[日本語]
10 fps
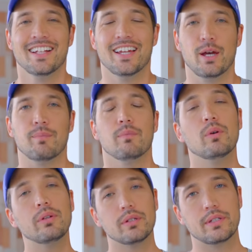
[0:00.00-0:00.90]
でね、
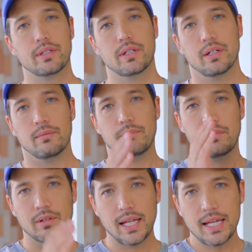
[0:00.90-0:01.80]
もう一つ
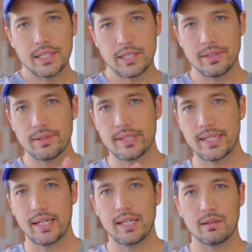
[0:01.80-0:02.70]
昔の
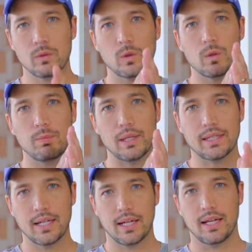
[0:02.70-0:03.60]
成功
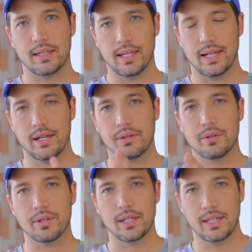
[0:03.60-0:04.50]
パターンでやる
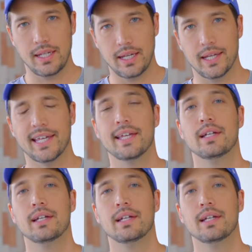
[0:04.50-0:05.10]
ときに